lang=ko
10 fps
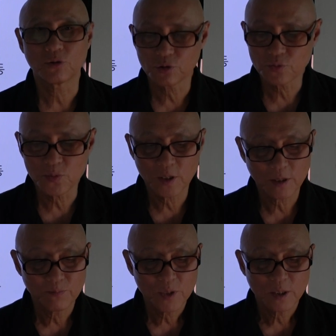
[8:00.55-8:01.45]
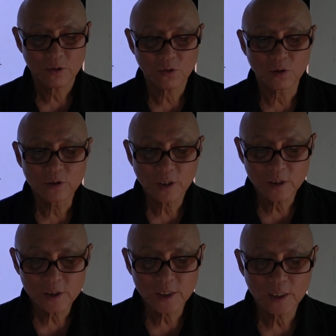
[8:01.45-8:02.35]
좋습니다. 그리고
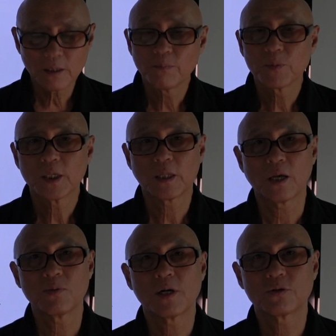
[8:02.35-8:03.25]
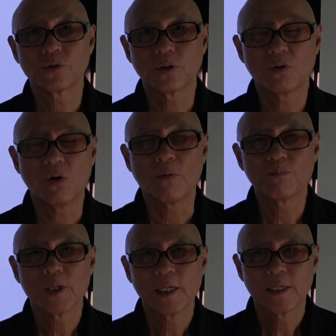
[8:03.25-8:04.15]
언제든지 다이빙할 수 있고
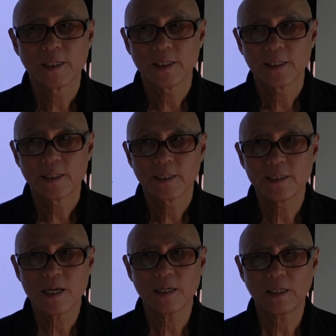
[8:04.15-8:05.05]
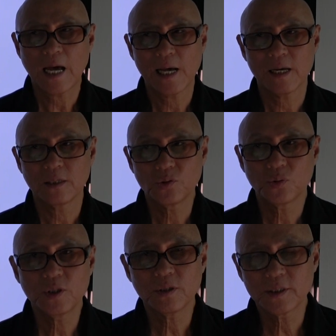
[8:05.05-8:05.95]
그냥 하나의
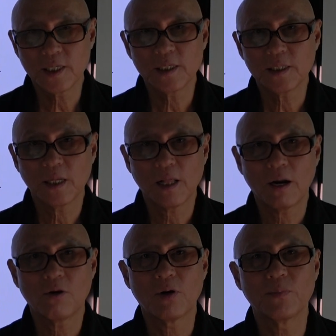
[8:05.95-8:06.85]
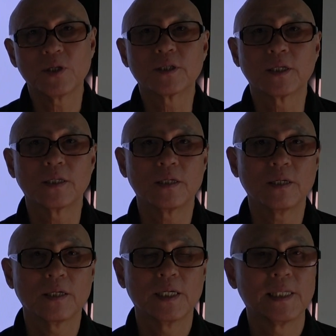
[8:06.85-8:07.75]
수치를 제시해 달라고 하면
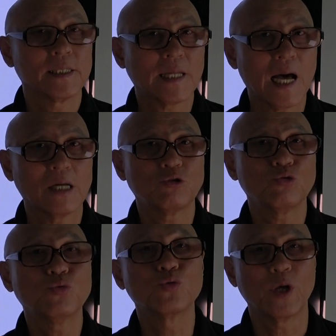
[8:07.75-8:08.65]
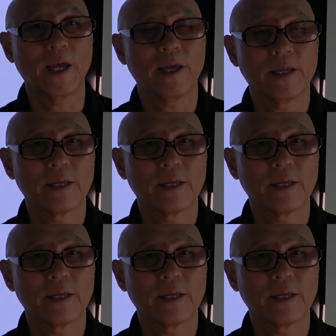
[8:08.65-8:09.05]
저희들이 4주 후에